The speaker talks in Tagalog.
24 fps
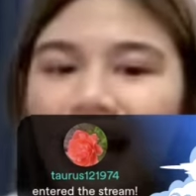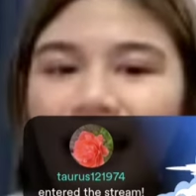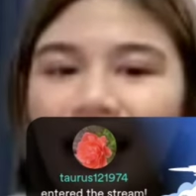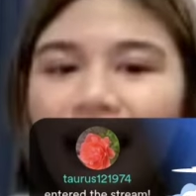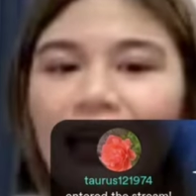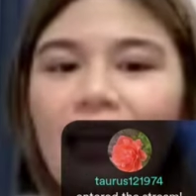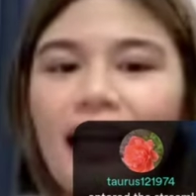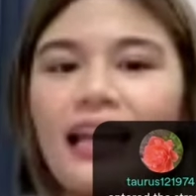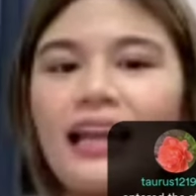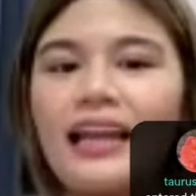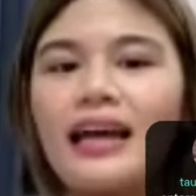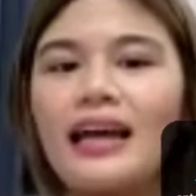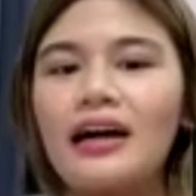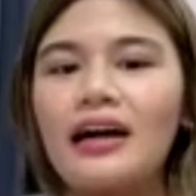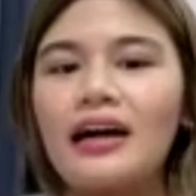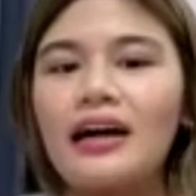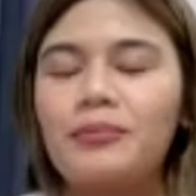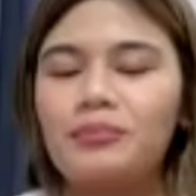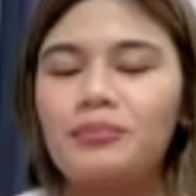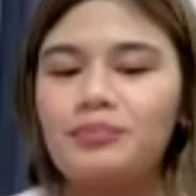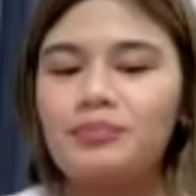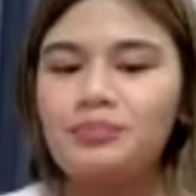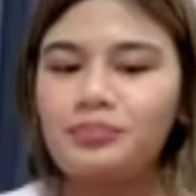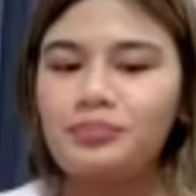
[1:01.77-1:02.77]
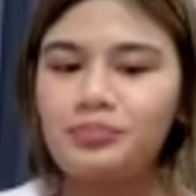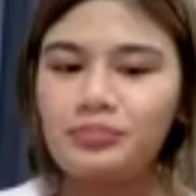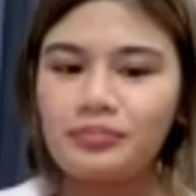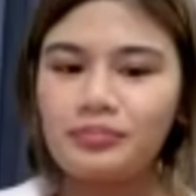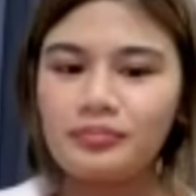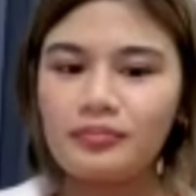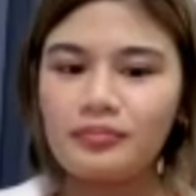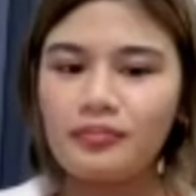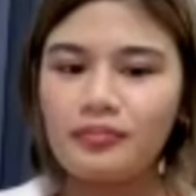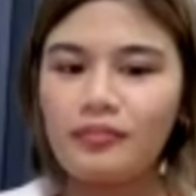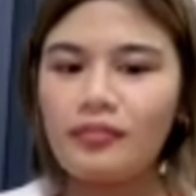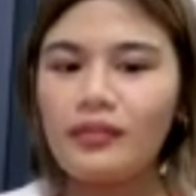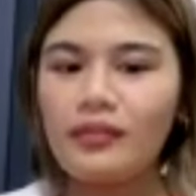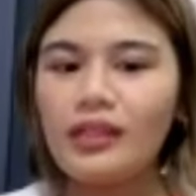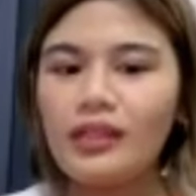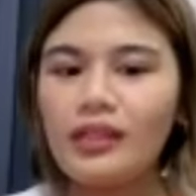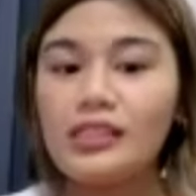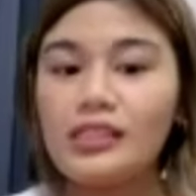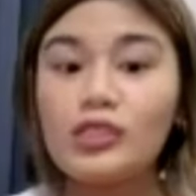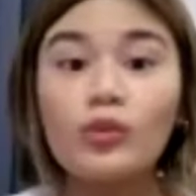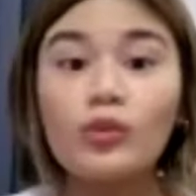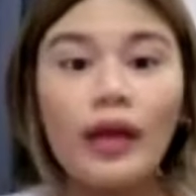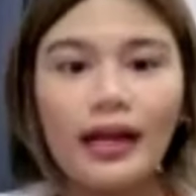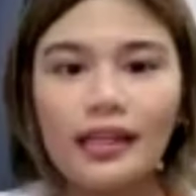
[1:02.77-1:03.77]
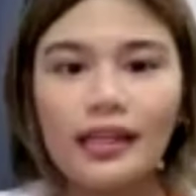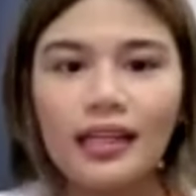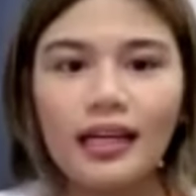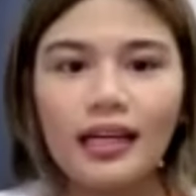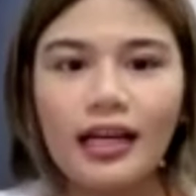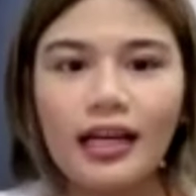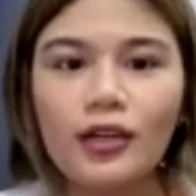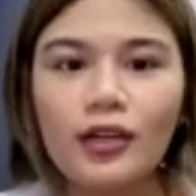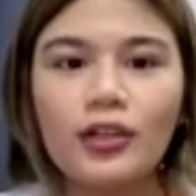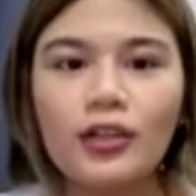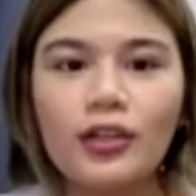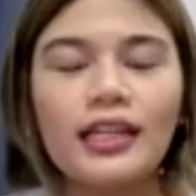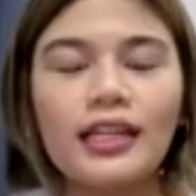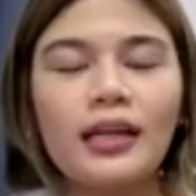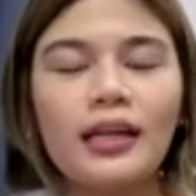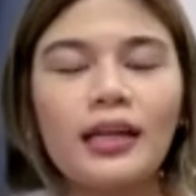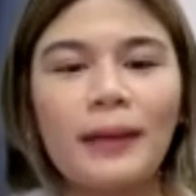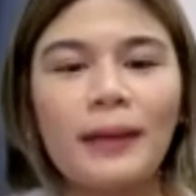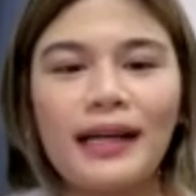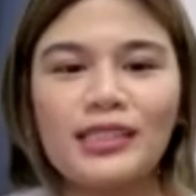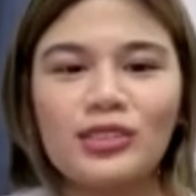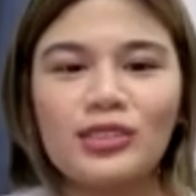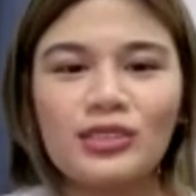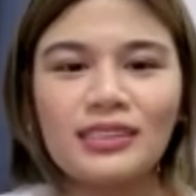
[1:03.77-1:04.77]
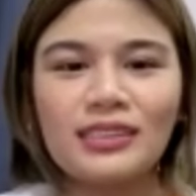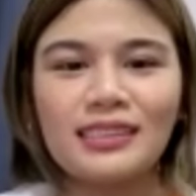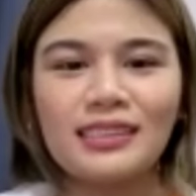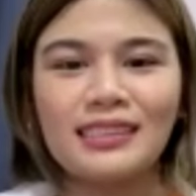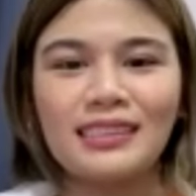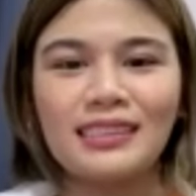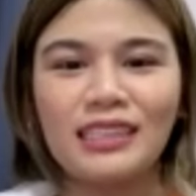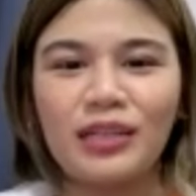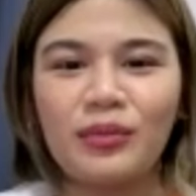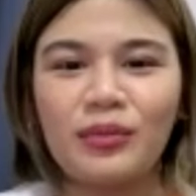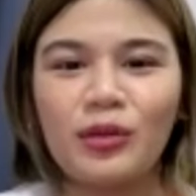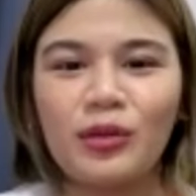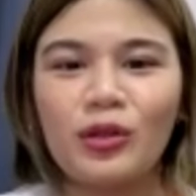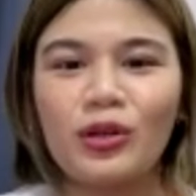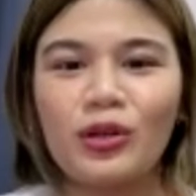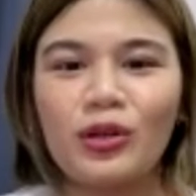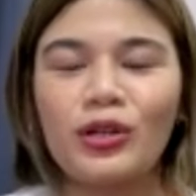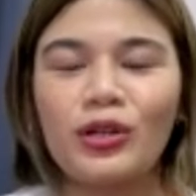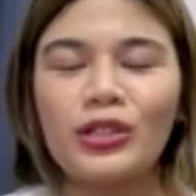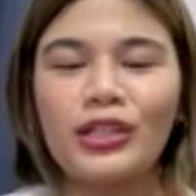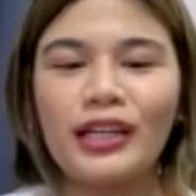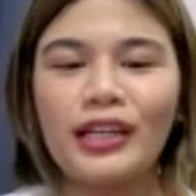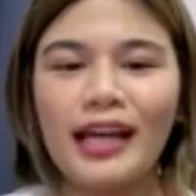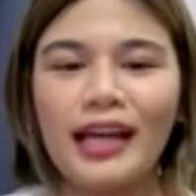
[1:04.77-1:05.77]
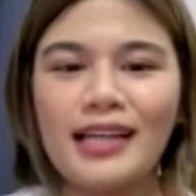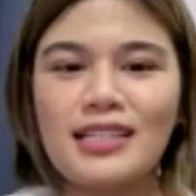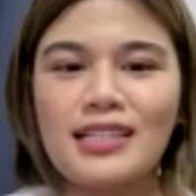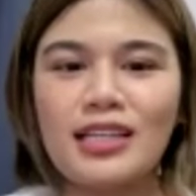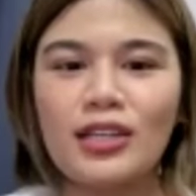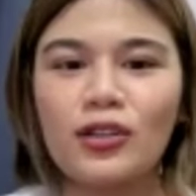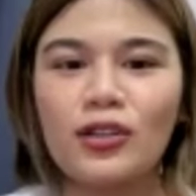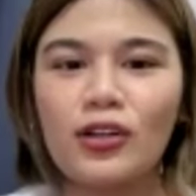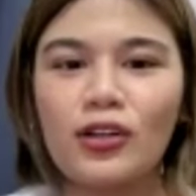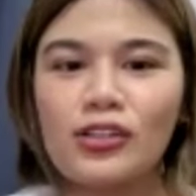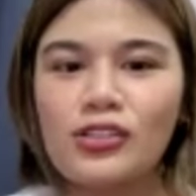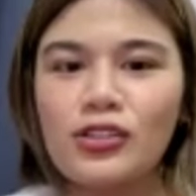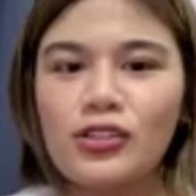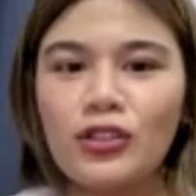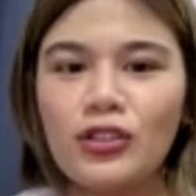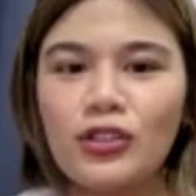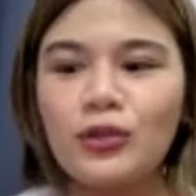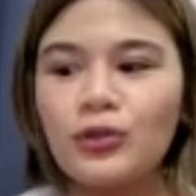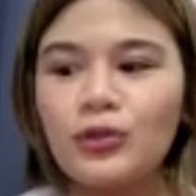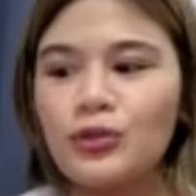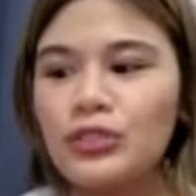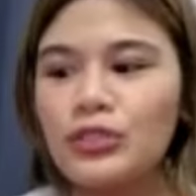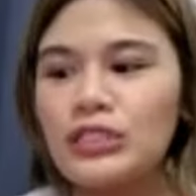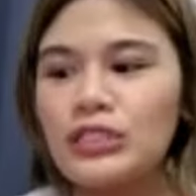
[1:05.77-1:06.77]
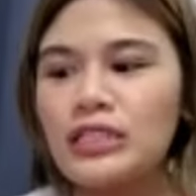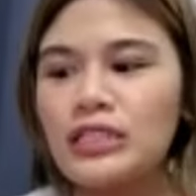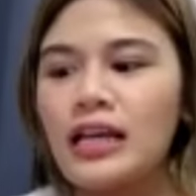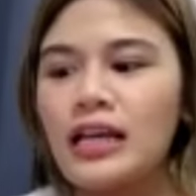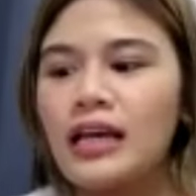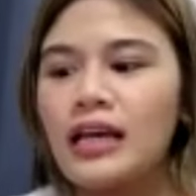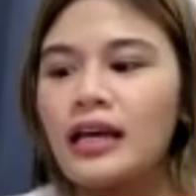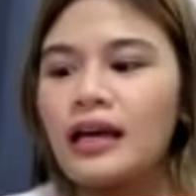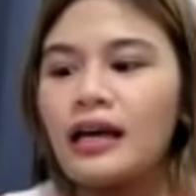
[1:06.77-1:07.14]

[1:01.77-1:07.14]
dahil um, swerte kayo na napasok sa stream ko, you guys can also use